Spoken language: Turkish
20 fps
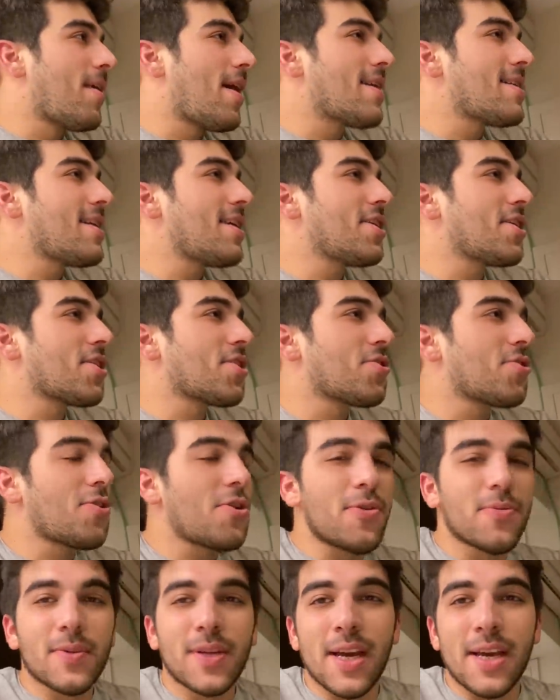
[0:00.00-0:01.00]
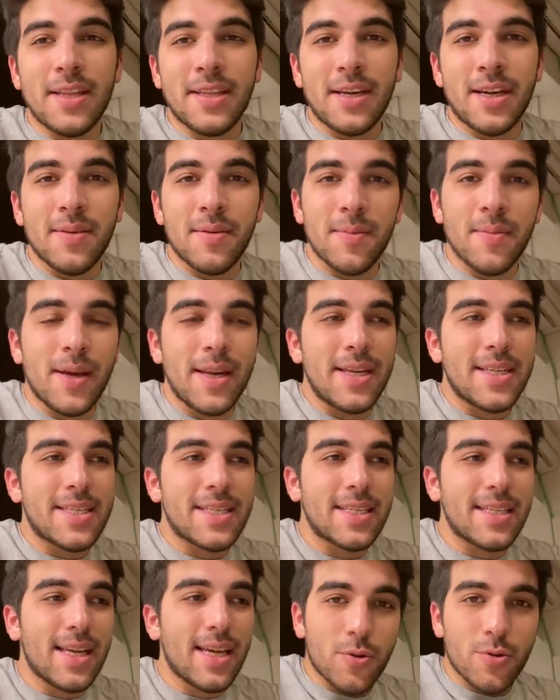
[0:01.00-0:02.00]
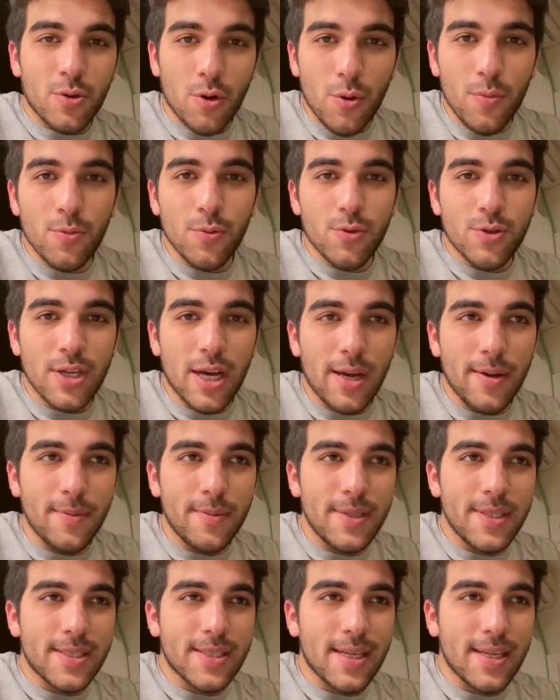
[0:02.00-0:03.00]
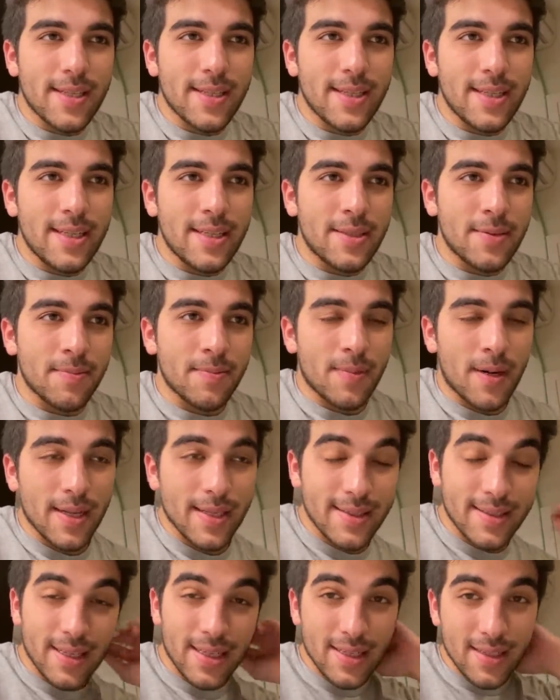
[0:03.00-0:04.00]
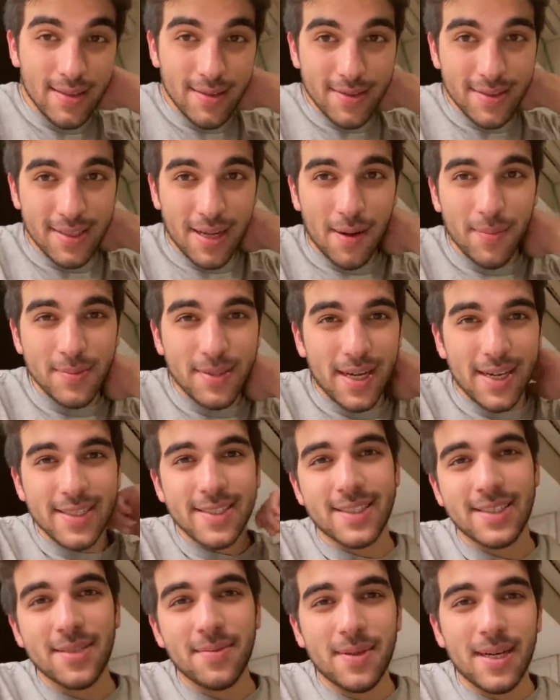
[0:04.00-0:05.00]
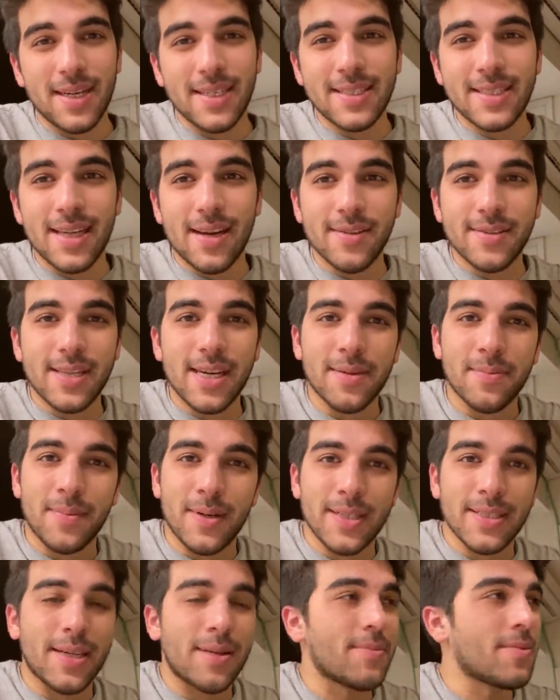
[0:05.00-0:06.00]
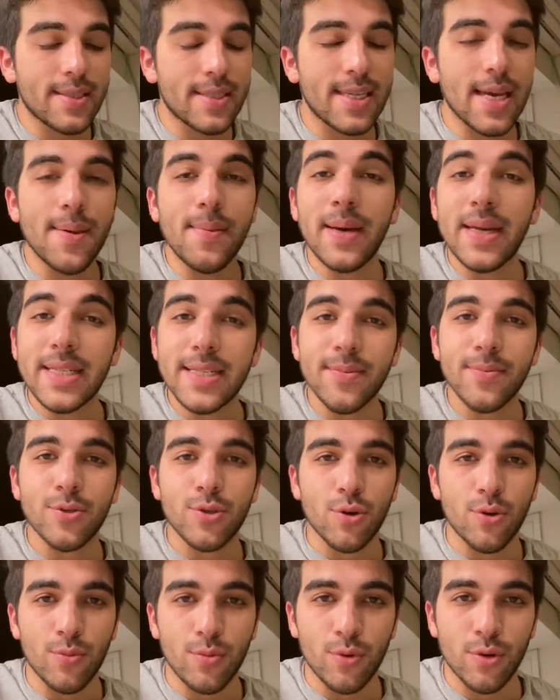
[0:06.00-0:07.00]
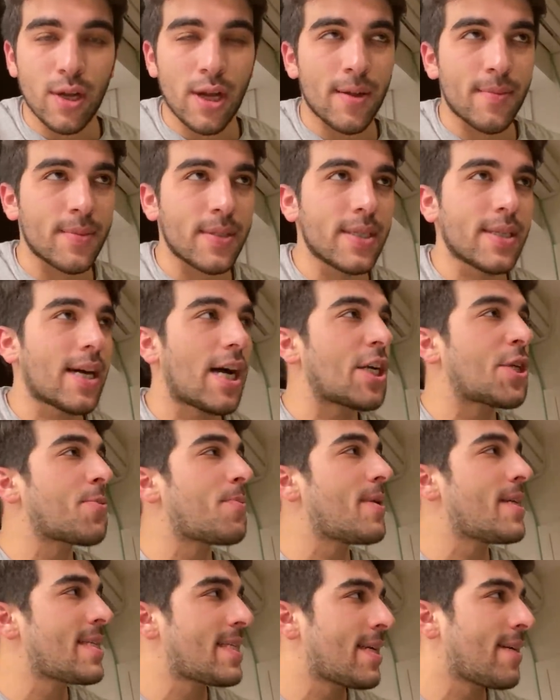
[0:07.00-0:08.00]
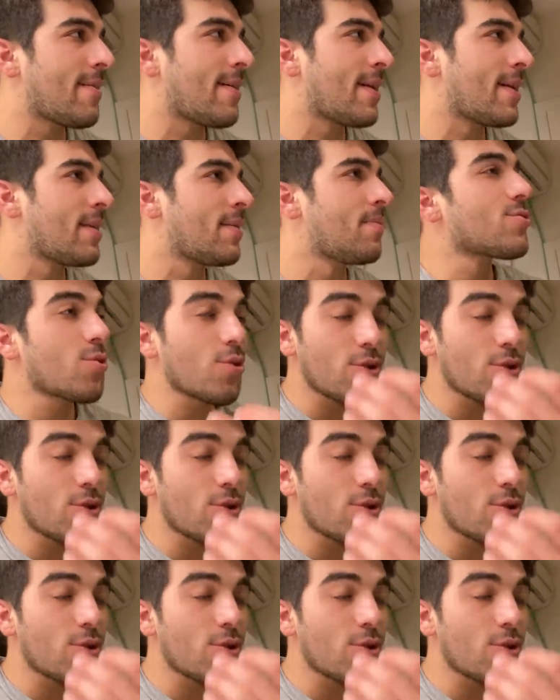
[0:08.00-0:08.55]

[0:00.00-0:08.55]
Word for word: Bazen şaşırıyorum kendime. Ben eskiden sorumluluk sahibi bir insan değildim. Hatta tam tersine bayağı savsak bir adam. Sevmezdim sorumluluk almayı. Kaçmayı severdim.